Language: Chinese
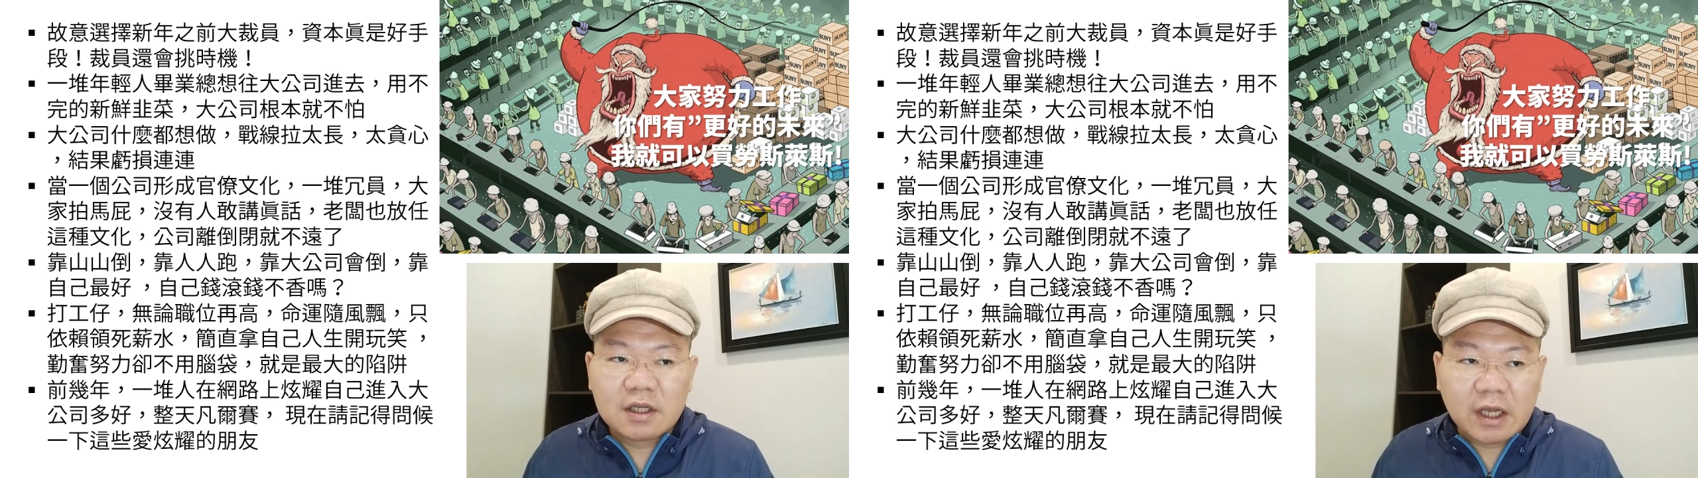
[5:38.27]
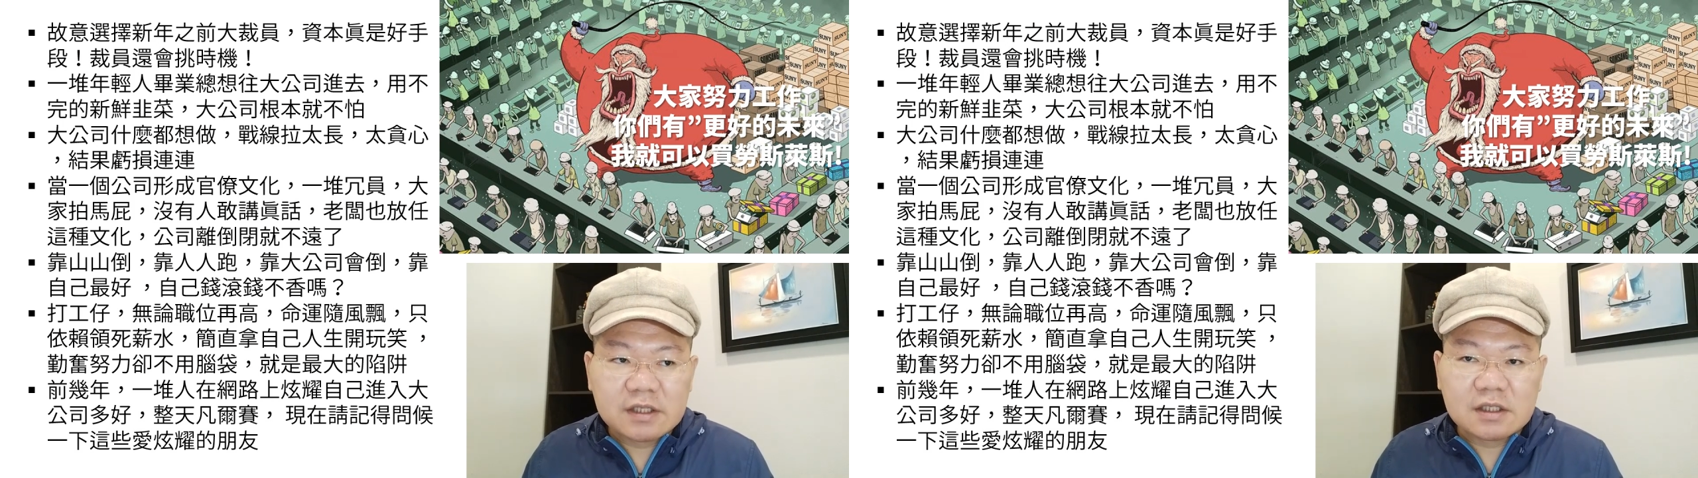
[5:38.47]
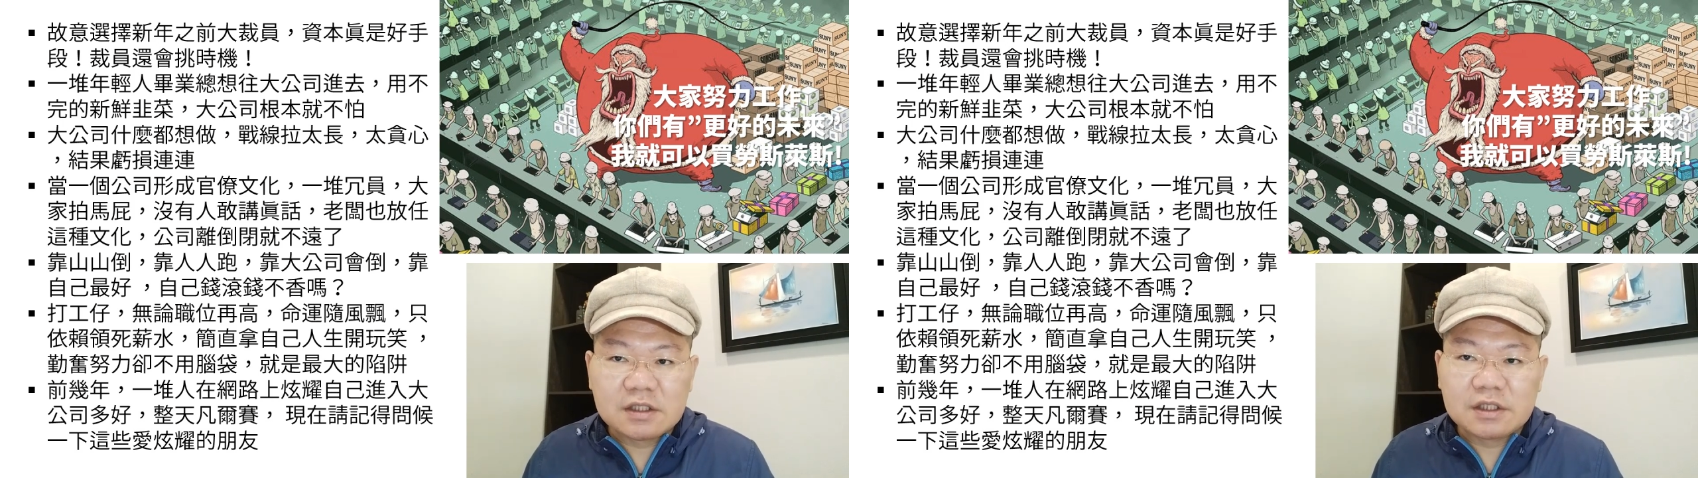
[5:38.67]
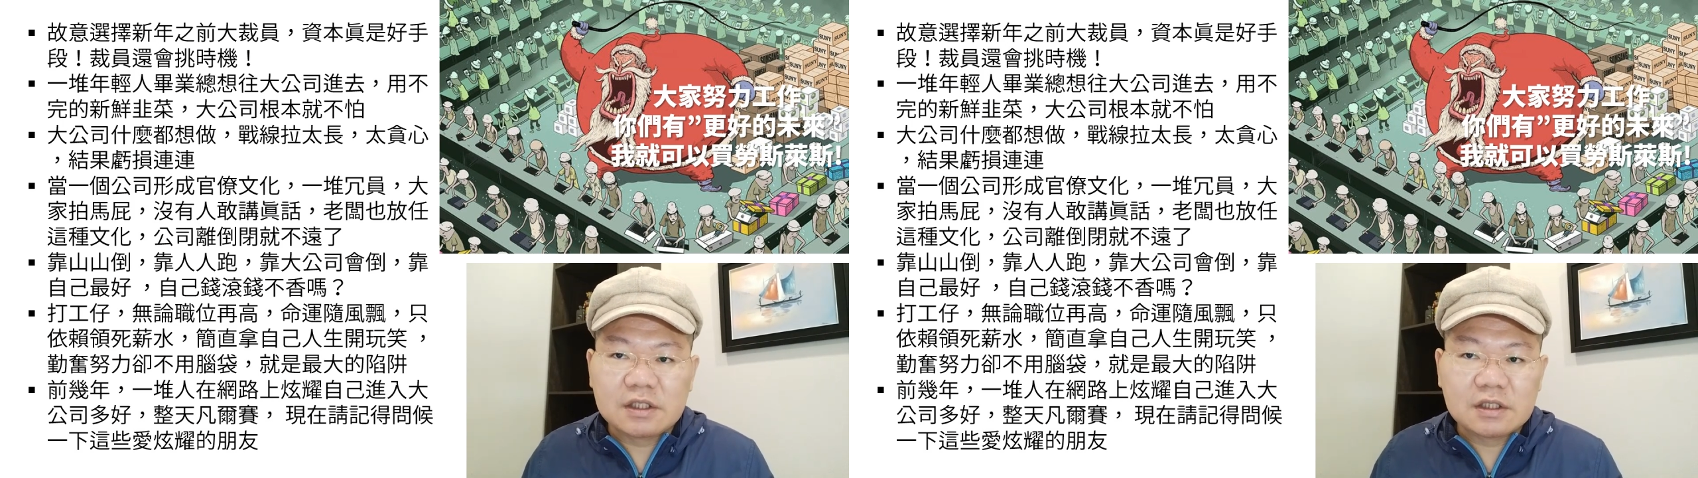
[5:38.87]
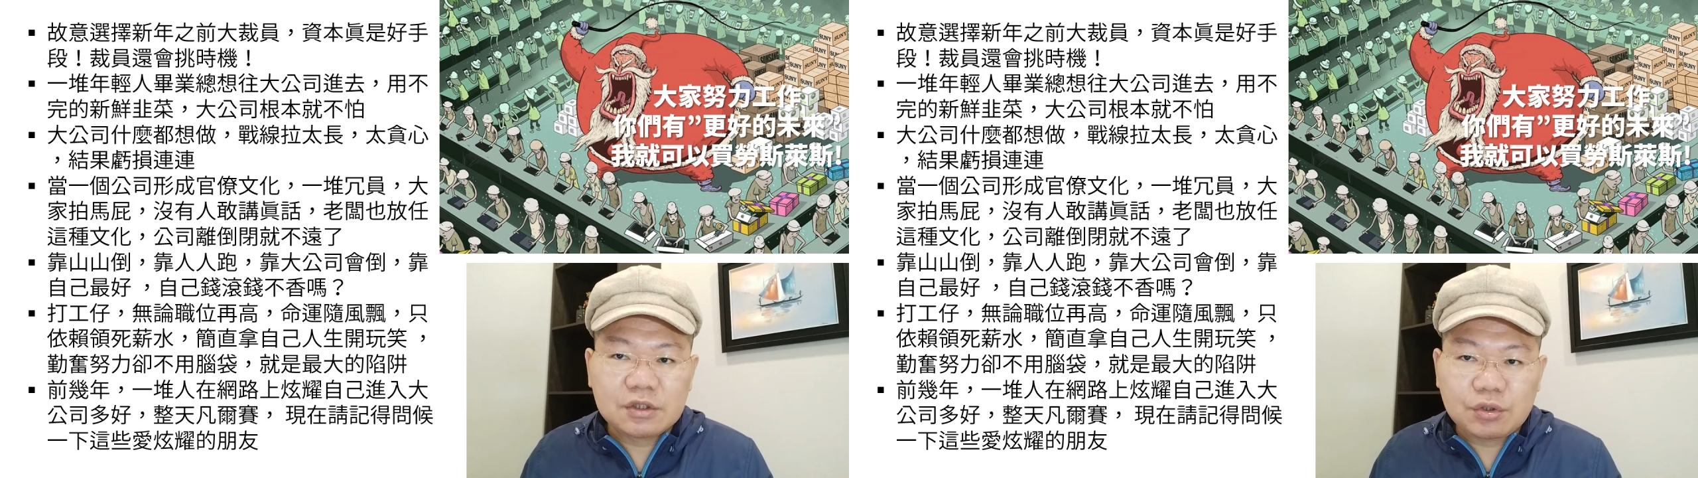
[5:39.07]
开始进
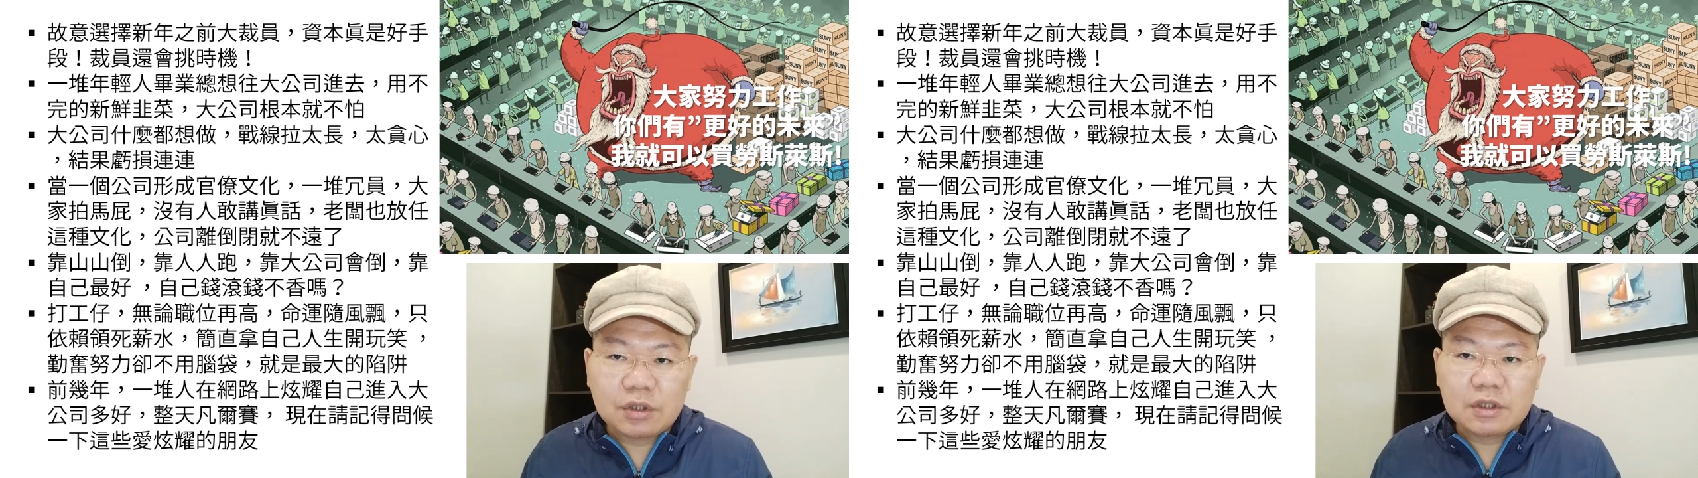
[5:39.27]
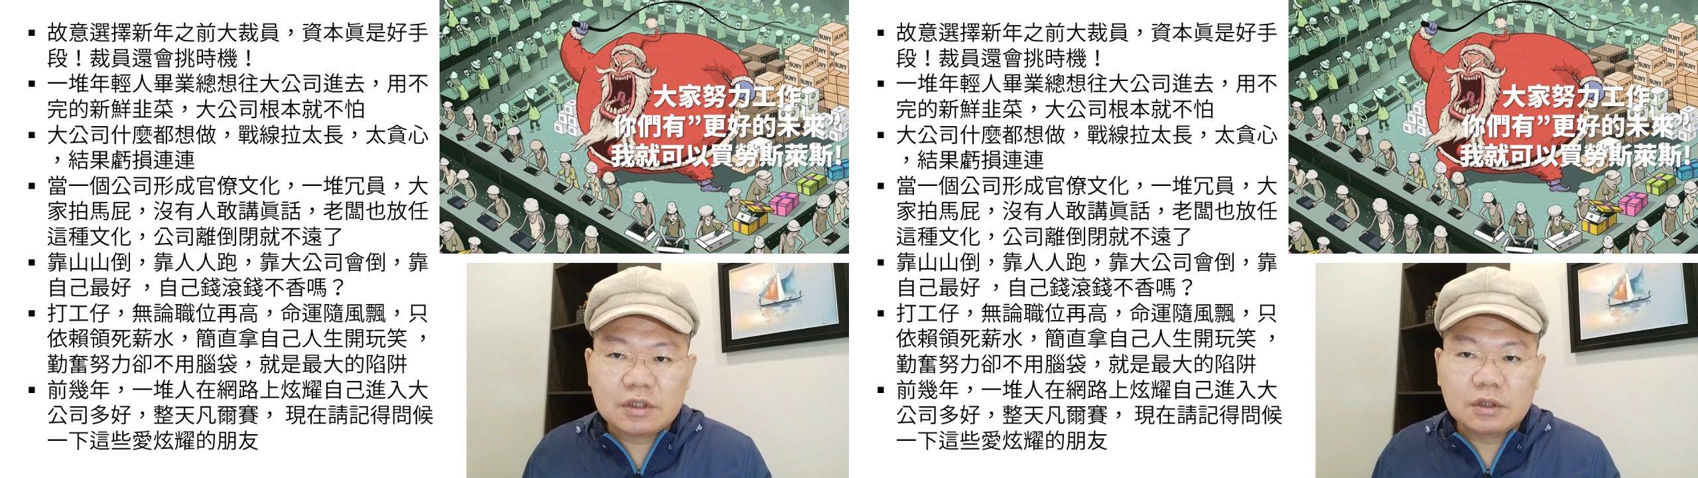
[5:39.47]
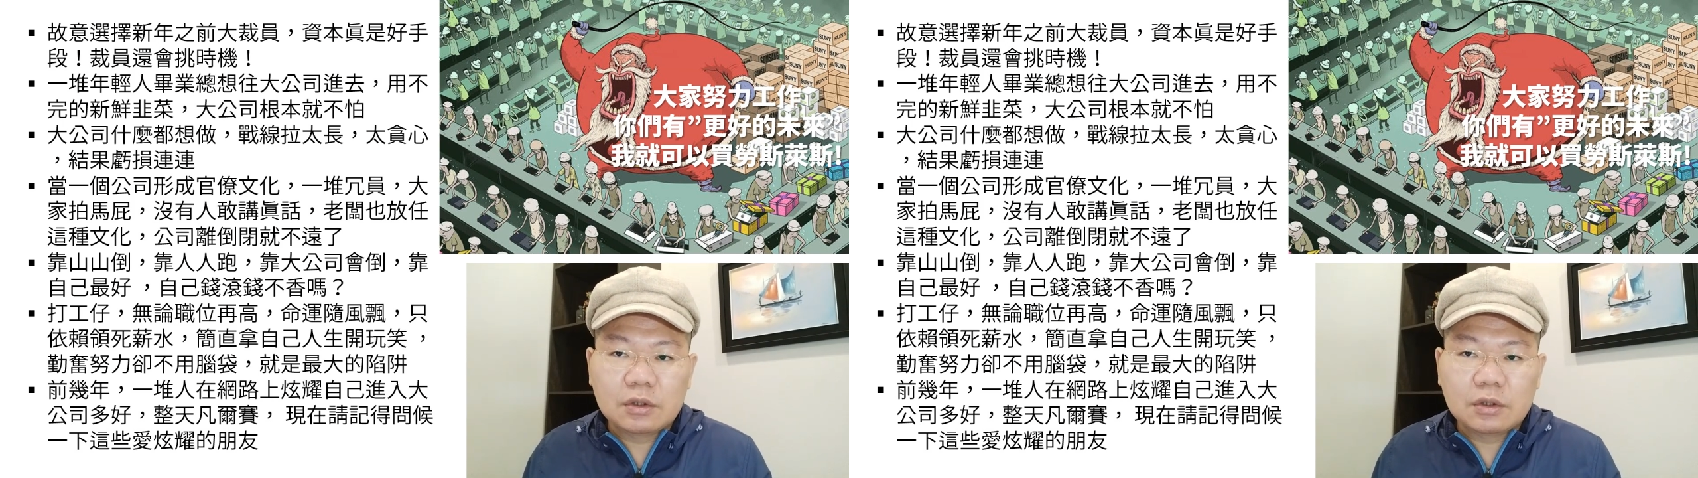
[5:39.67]
行去